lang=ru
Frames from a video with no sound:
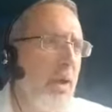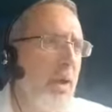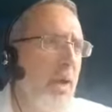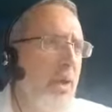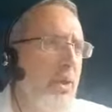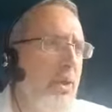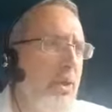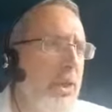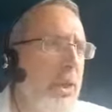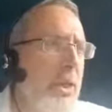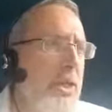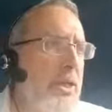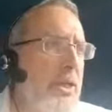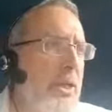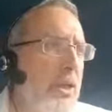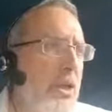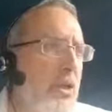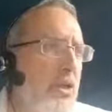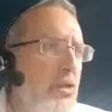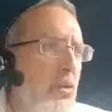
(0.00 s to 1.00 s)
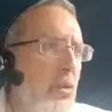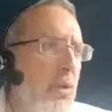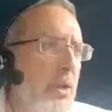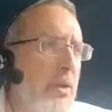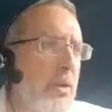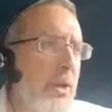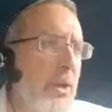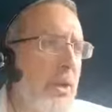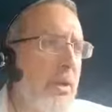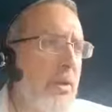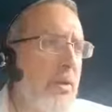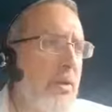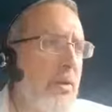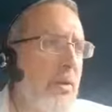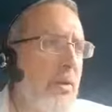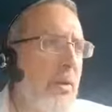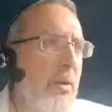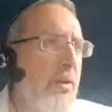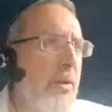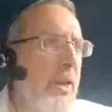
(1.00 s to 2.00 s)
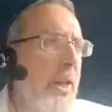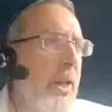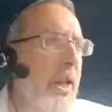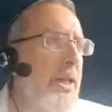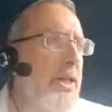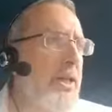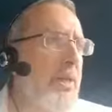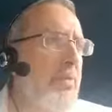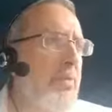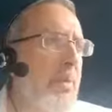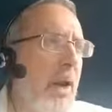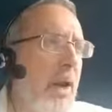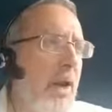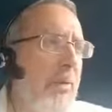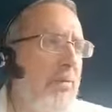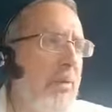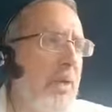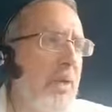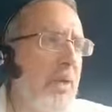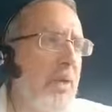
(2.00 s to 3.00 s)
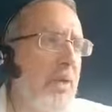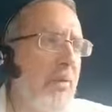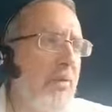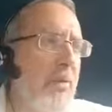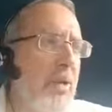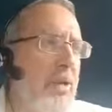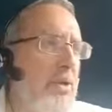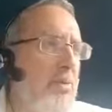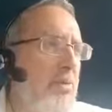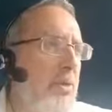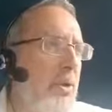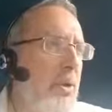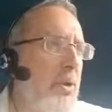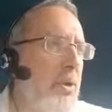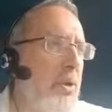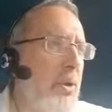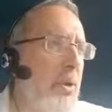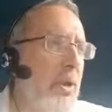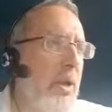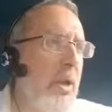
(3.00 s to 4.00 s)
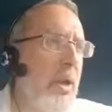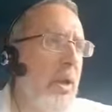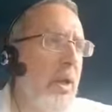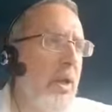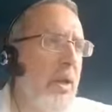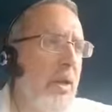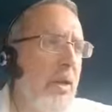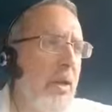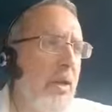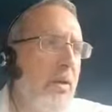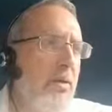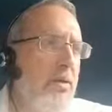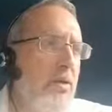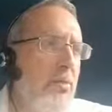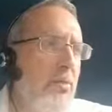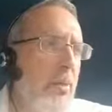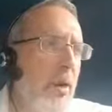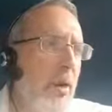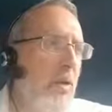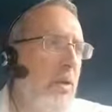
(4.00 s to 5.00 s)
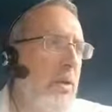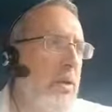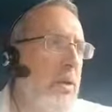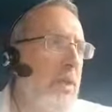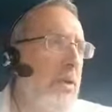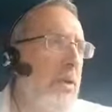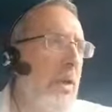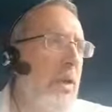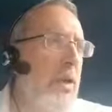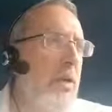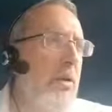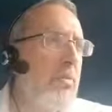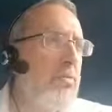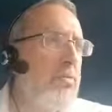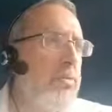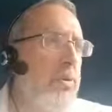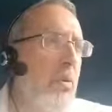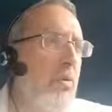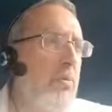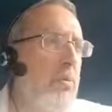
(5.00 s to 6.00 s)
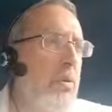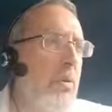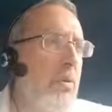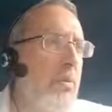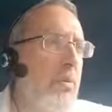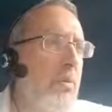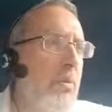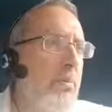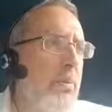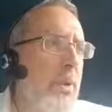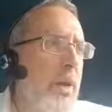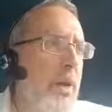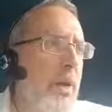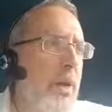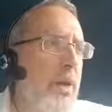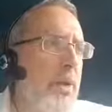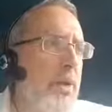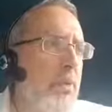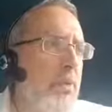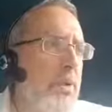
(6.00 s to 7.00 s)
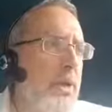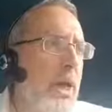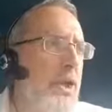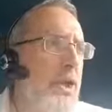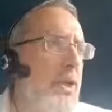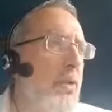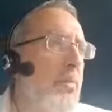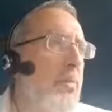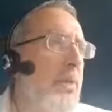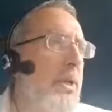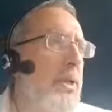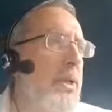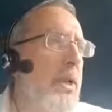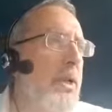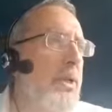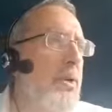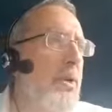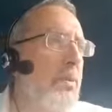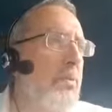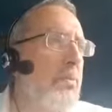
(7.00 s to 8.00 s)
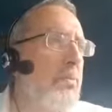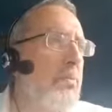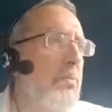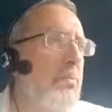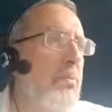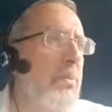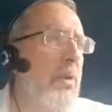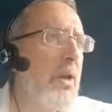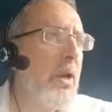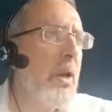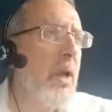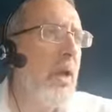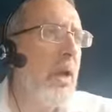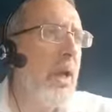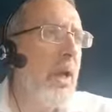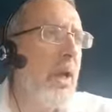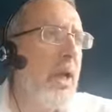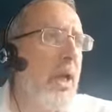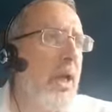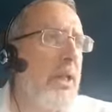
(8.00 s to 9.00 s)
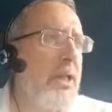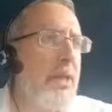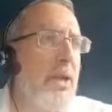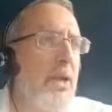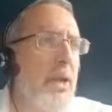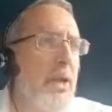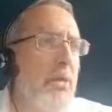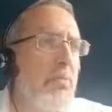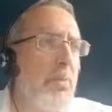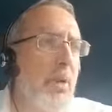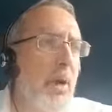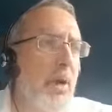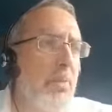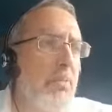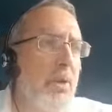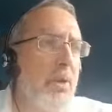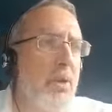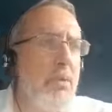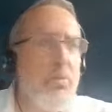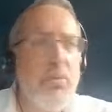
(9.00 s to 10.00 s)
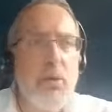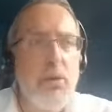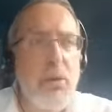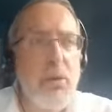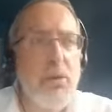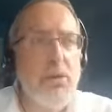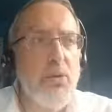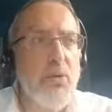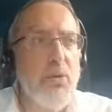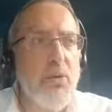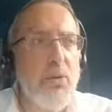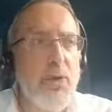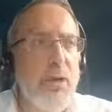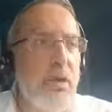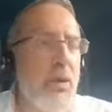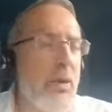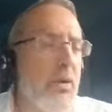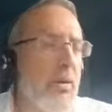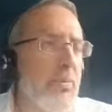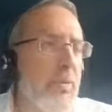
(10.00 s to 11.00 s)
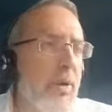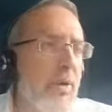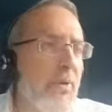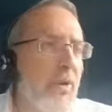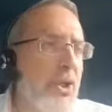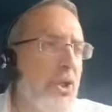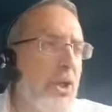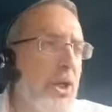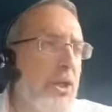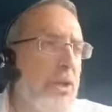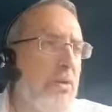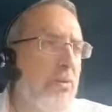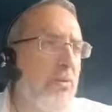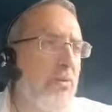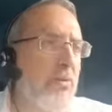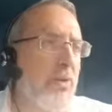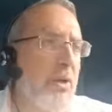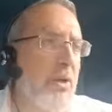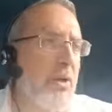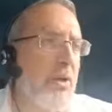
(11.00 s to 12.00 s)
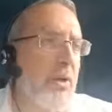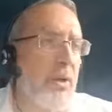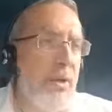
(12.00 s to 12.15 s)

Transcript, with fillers: Но если кто-то эти пирамиды возьмет и сбросит на них бомбу, то вы знаете, что произойдет? Эти пирамиды будут разрушены и превращаться в,